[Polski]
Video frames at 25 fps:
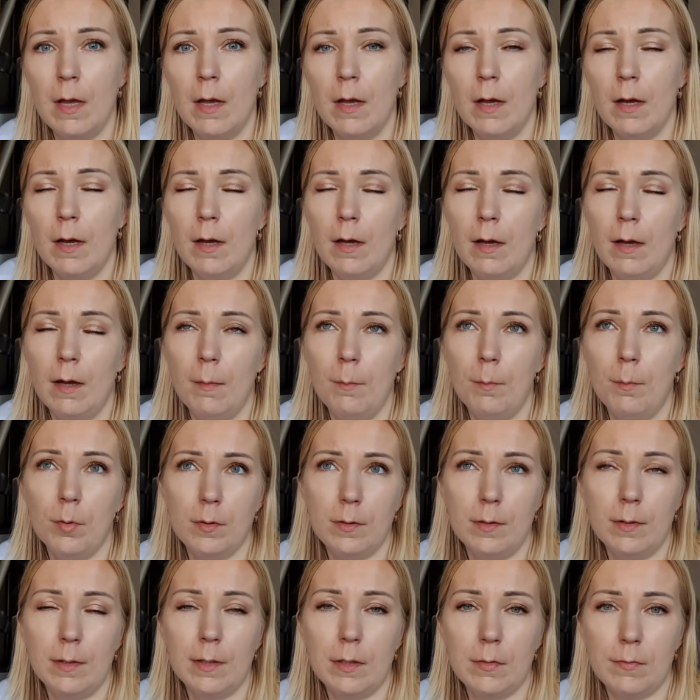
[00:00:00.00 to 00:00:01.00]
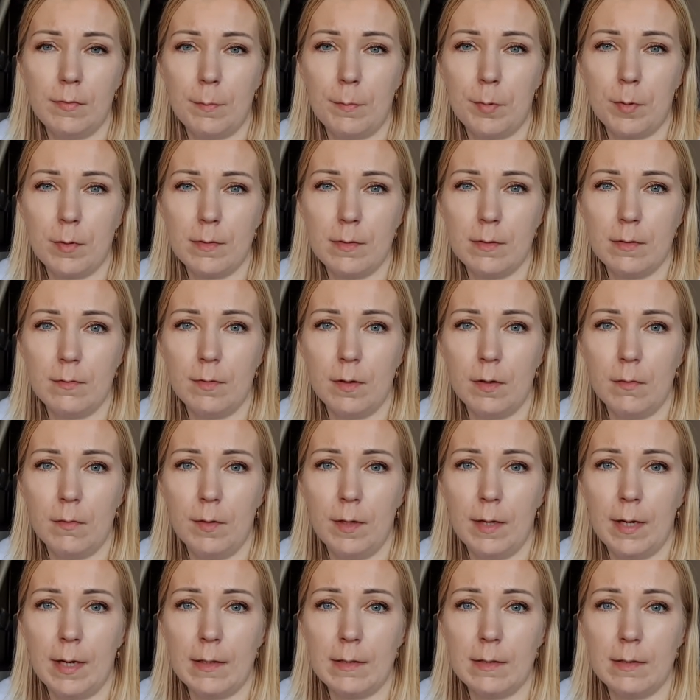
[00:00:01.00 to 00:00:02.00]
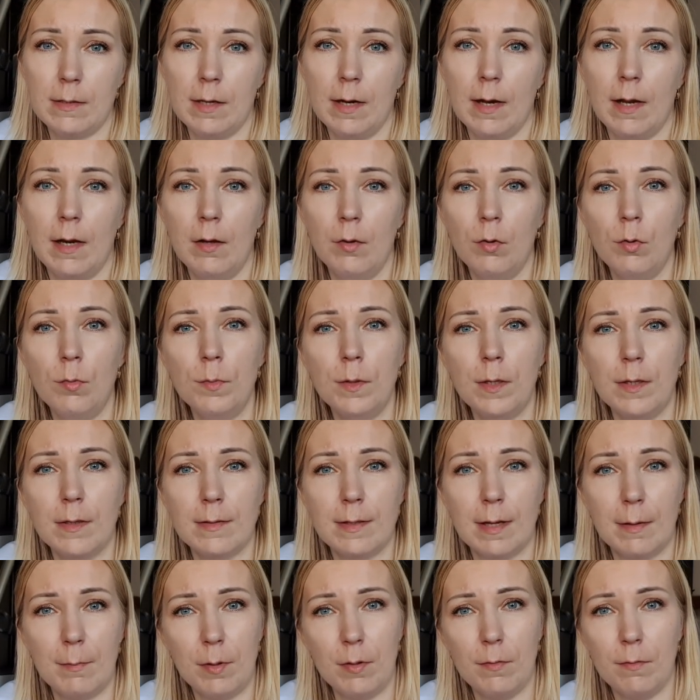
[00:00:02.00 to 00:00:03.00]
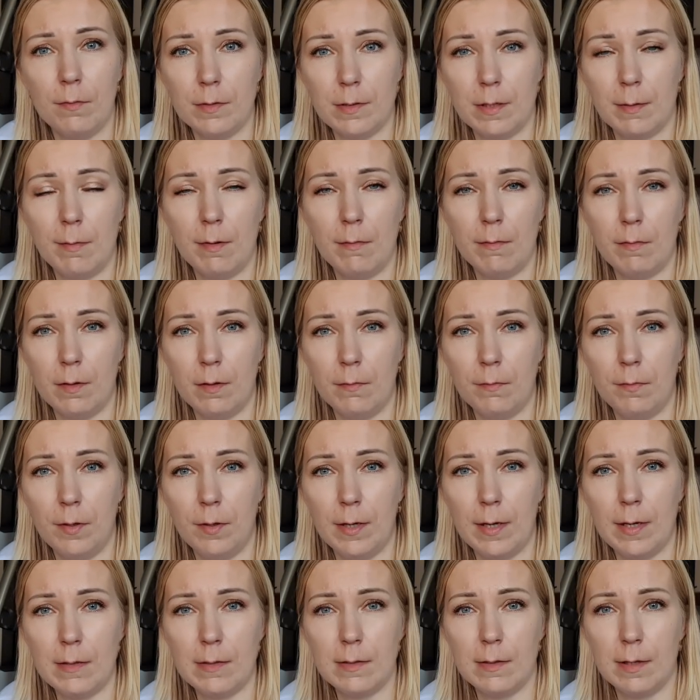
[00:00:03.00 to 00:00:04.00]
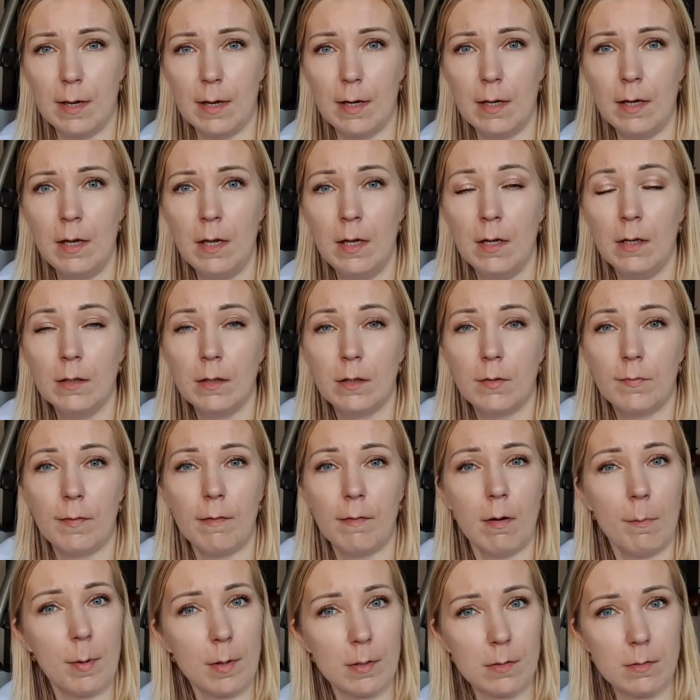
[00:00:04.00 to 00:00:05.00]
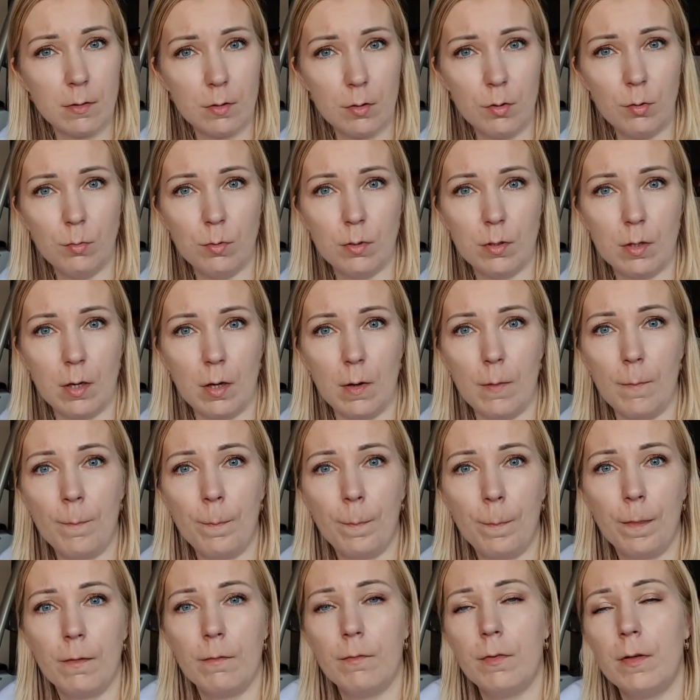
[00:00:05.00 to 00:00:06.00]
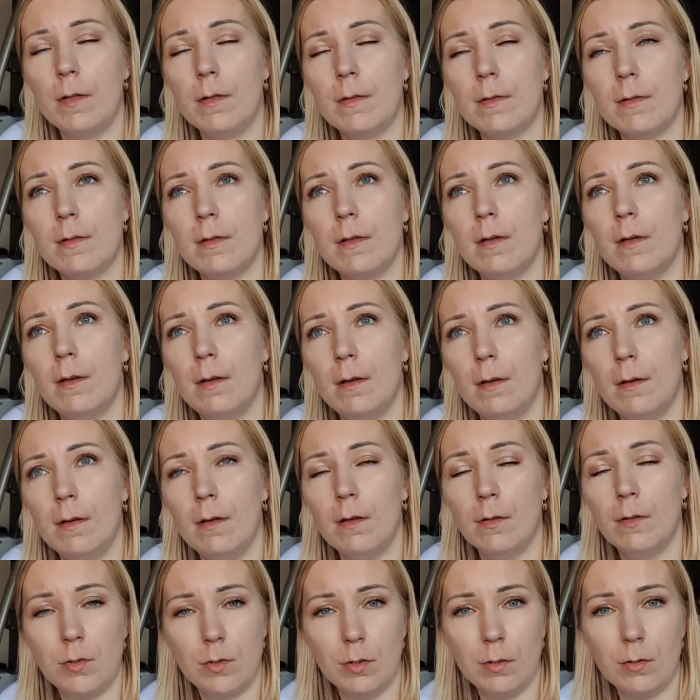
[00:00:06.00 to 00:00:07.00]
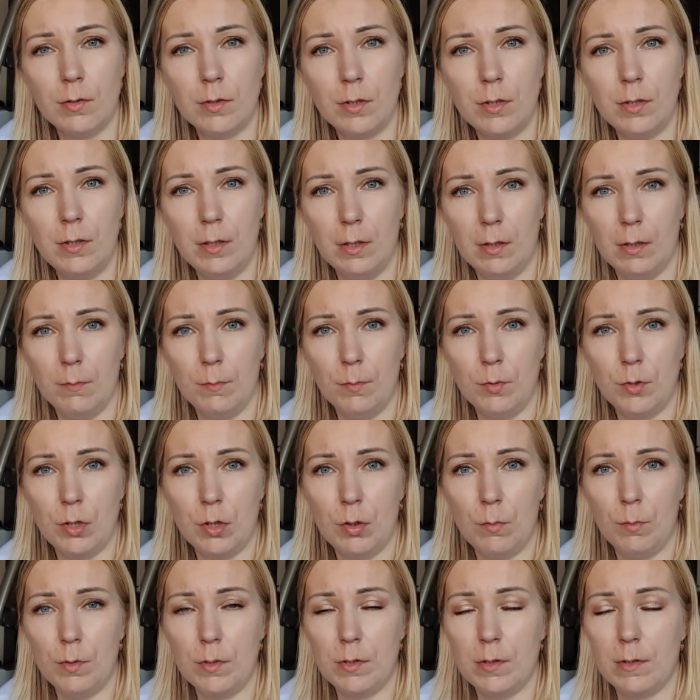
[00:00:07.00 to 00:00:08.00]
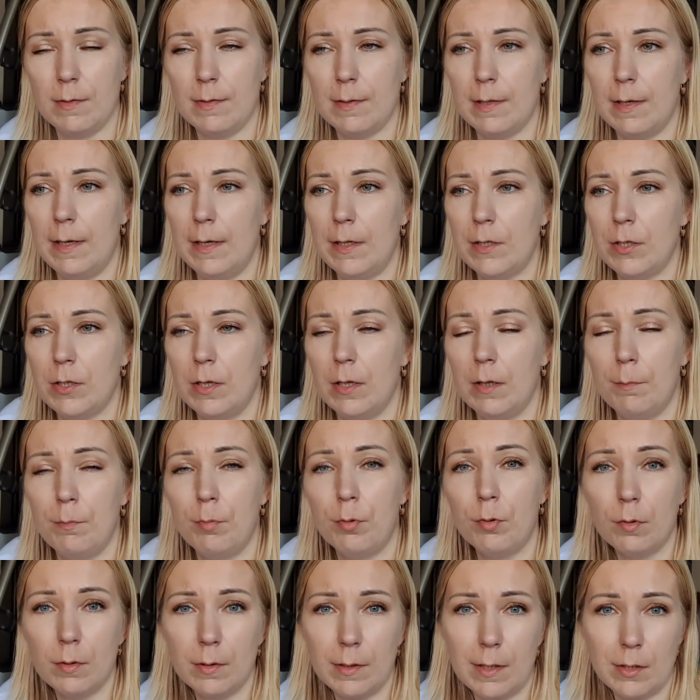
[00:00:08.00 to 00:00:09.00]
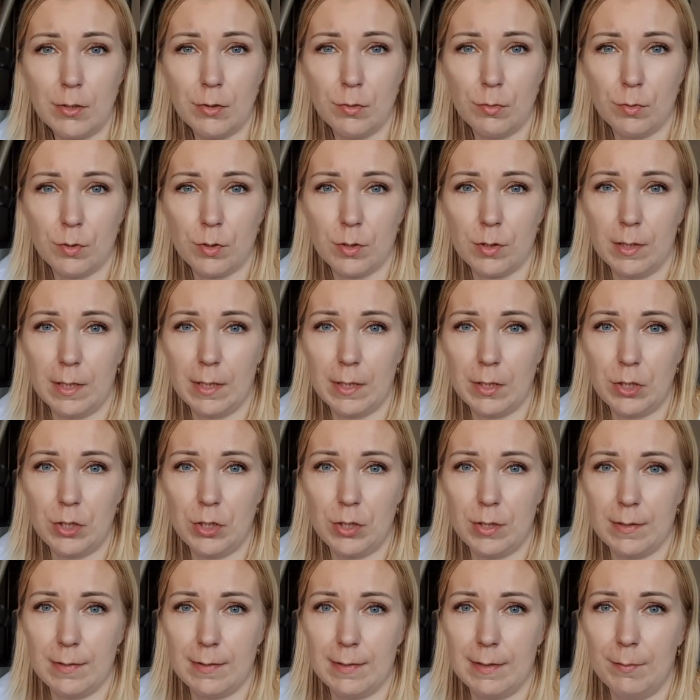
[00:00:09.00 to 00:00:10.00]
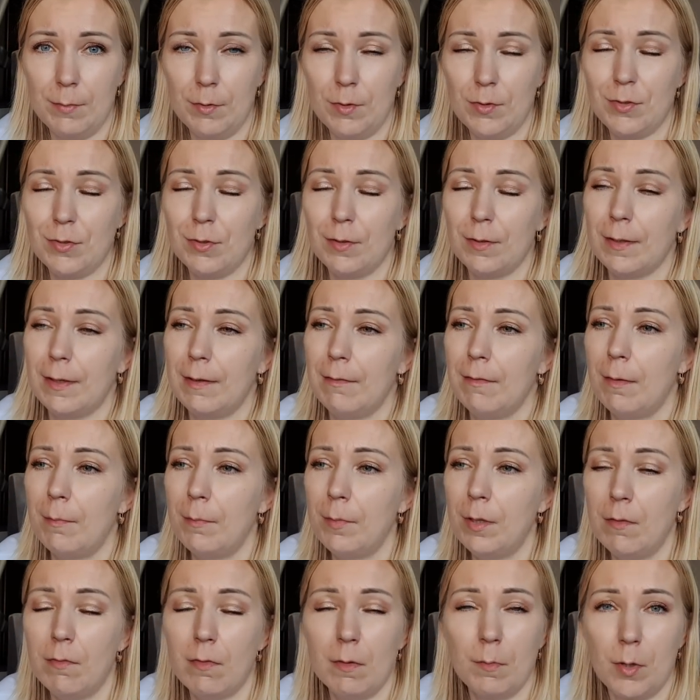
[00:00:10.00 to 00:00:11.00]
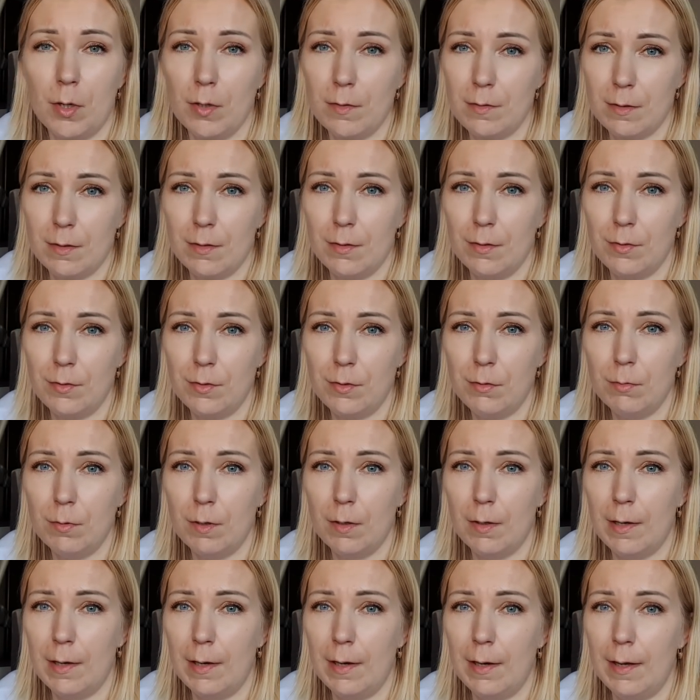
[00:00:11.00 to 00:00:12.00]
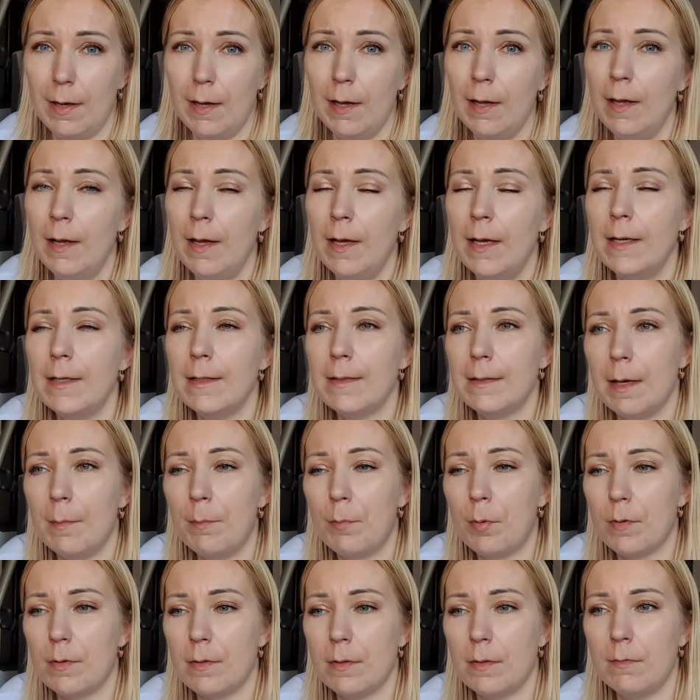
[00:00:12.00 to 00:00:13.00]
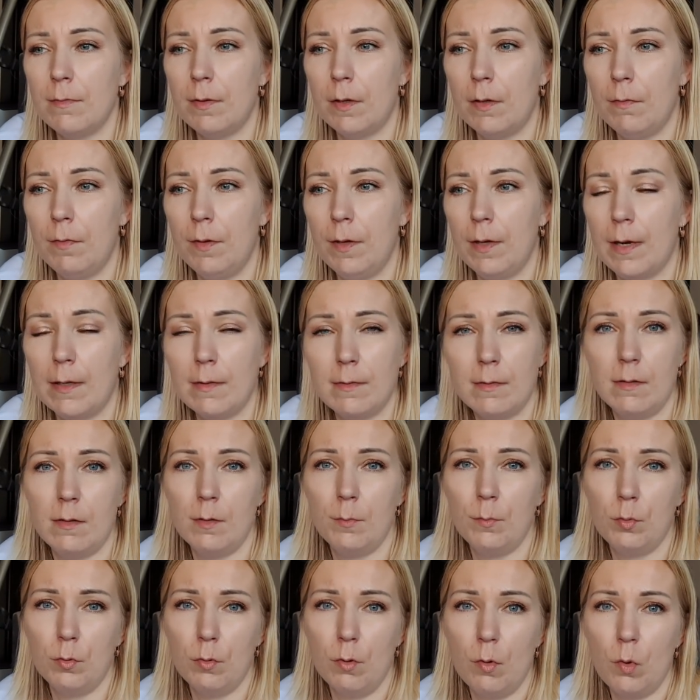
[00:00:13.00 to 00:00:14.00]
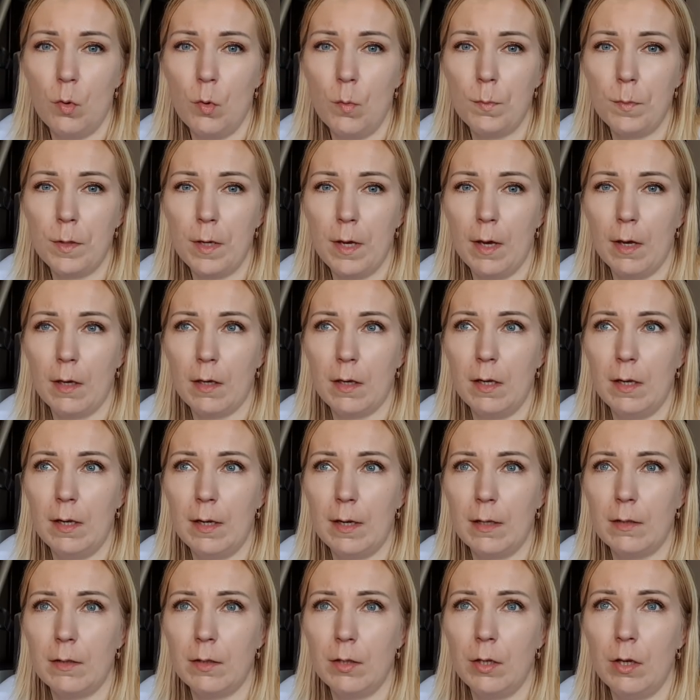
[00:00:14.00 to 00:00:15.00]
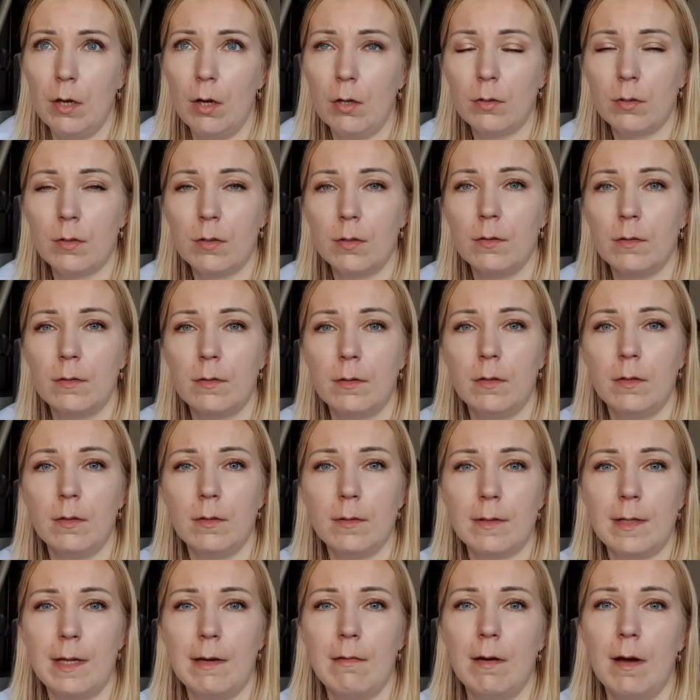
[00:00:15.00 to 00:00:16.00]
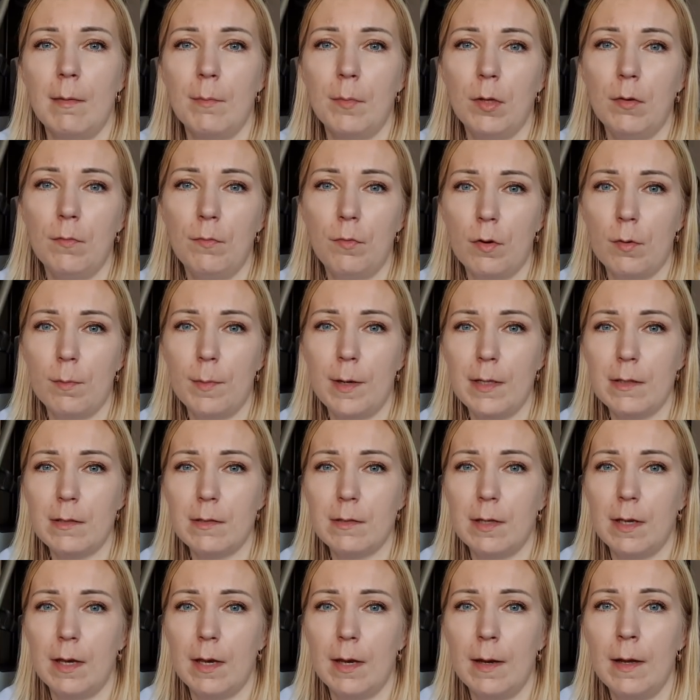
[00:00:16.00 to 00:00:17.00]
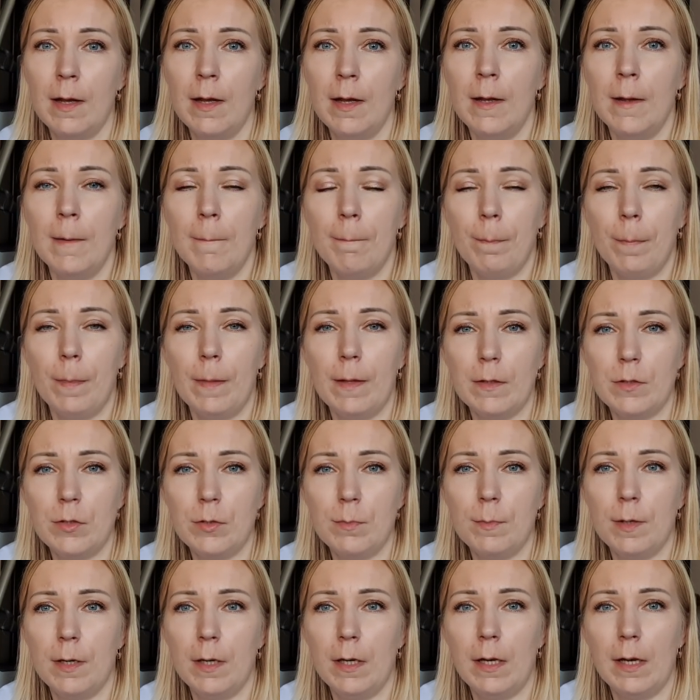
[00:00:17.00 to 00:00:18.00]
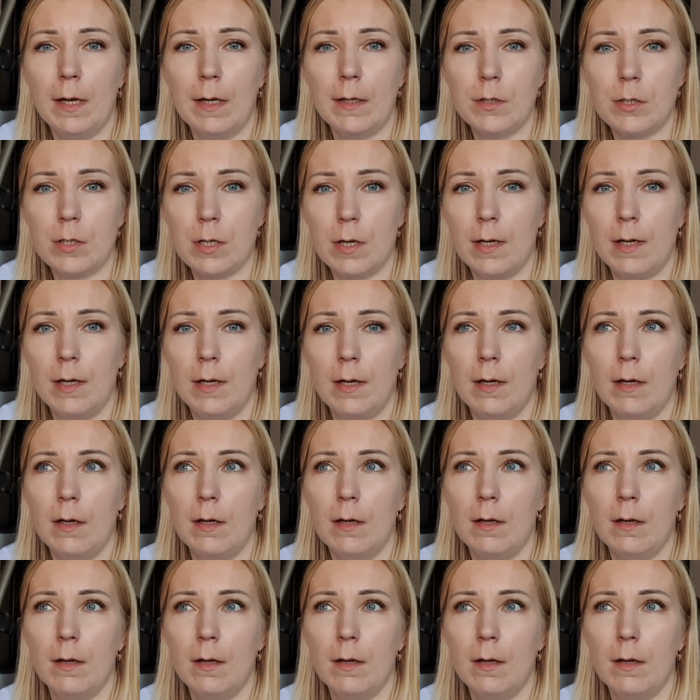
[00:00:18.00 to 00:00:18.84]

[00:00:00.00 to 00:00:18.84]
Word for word: e, bo tyle trwa proces weryfikacji. Ale u mnie same, sama weryfikacja trwała bardzo krótko więc e, od czegoś innego musiało być to zależne. Próg też już jakiś czas temu osiągnęłam. Nie wiem o co chodziło, ale sam proces weryfikacji to było u mnie kilka dni, odkąd dostałam informację na Gmaila, że